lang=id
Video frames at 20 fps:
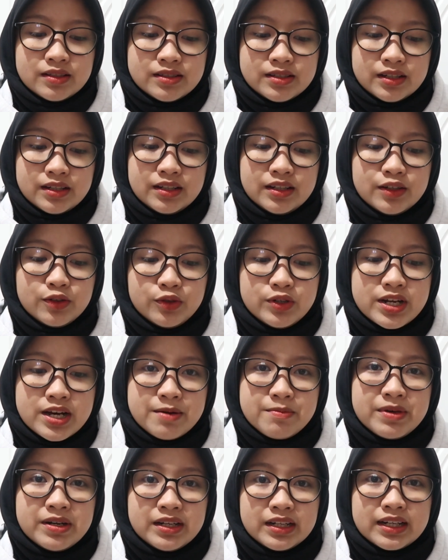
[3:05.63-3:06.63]
Jadi
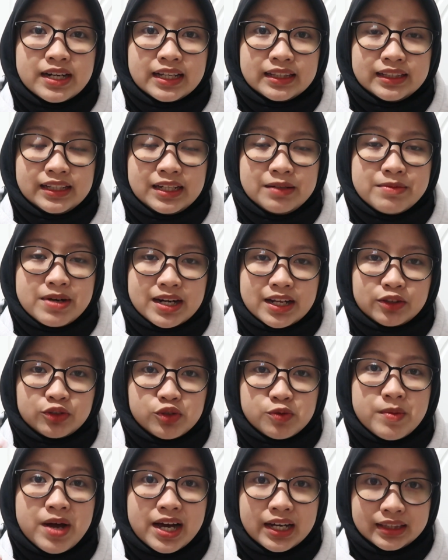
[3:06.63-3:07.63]
udah mendekati
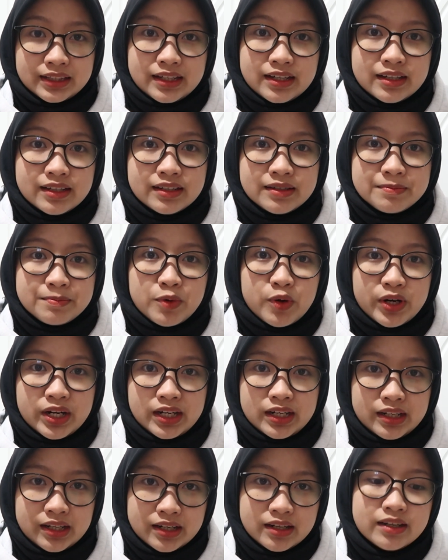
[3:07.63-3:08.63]
500 banget ya
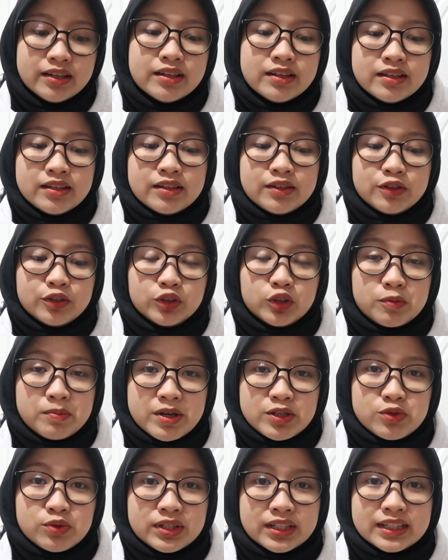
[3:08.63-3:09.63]
poinnya untuk
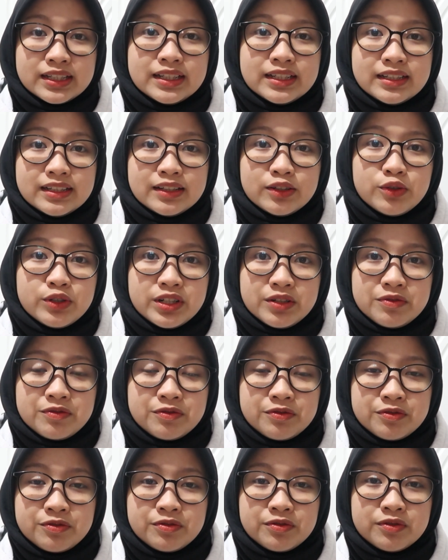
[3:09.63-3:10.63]
masuk ke
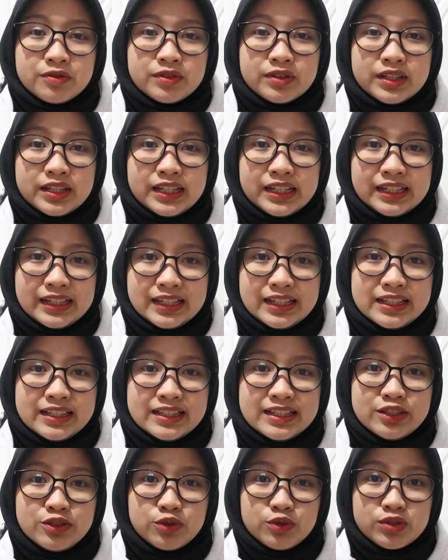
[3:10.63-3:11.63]
Unif
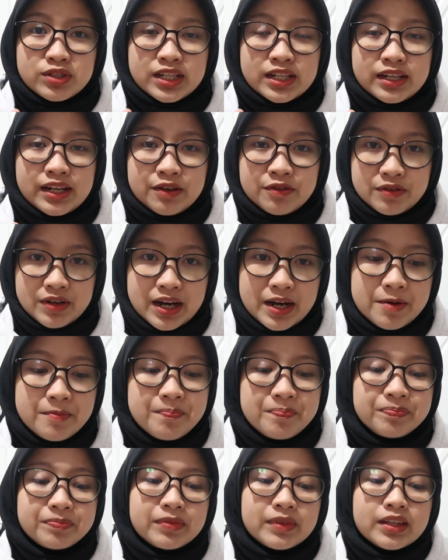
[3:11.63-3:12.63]
ini di jurusan
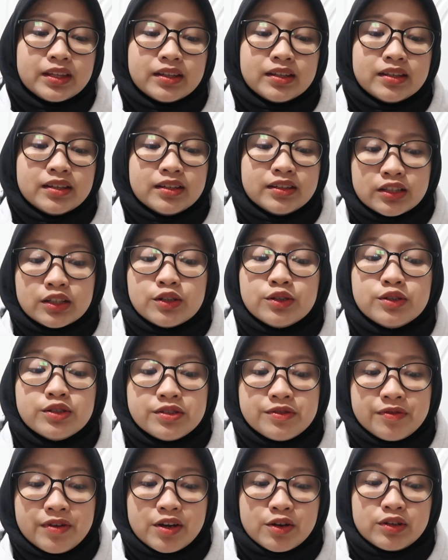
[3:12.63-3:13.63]
FK
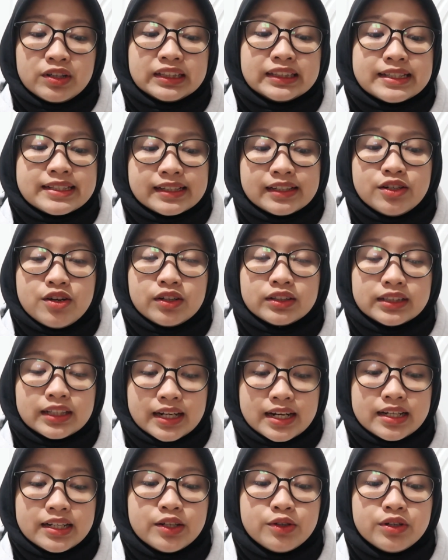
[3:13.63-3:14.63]
Terus fakultas
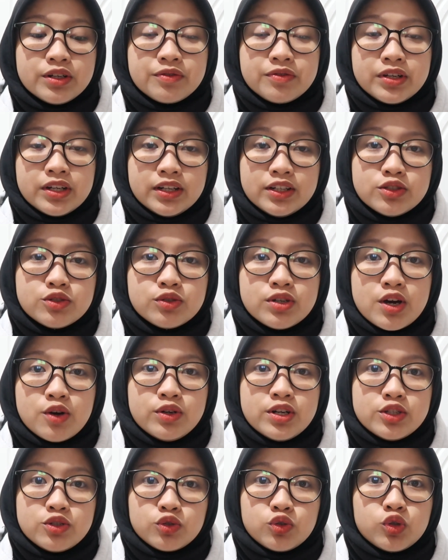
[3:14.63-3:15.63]
kedokteran di UNIF ini juga
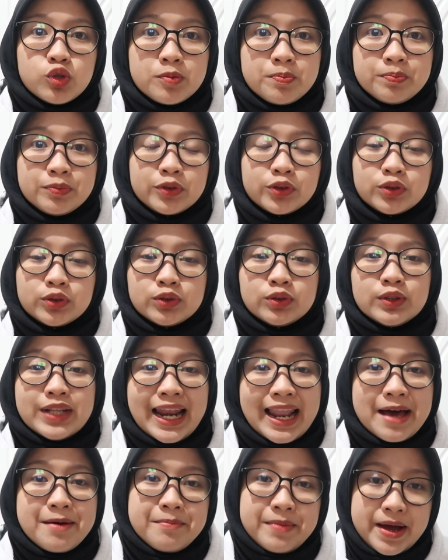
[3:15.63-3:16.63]
udah cukup
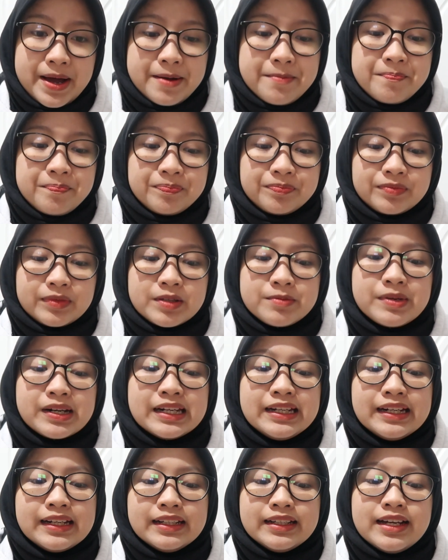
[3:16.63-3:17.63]
lama
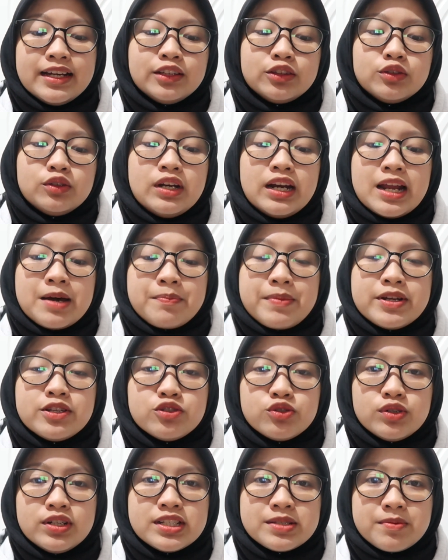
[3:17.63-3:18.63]
berdirinya itu 8
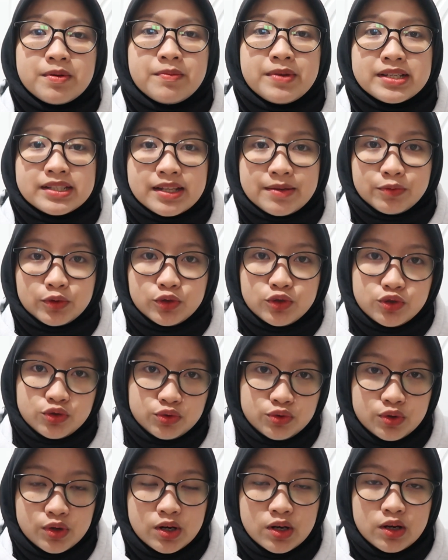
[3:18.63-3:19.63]
Juli
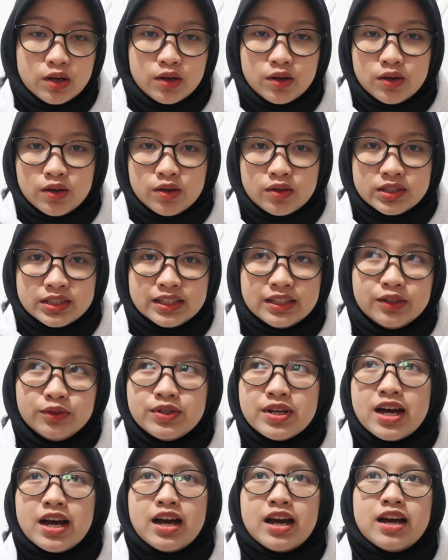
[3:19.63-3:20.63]
1967 jadi
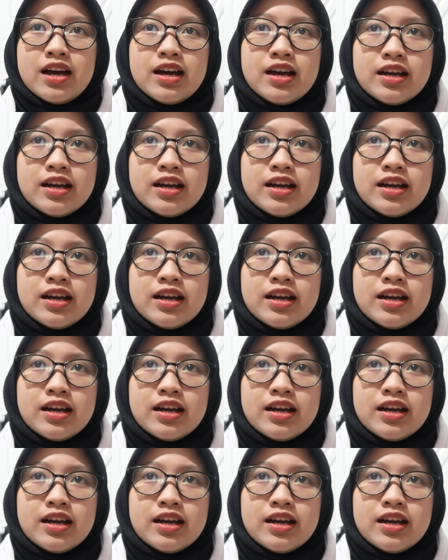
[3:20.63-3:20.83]
udah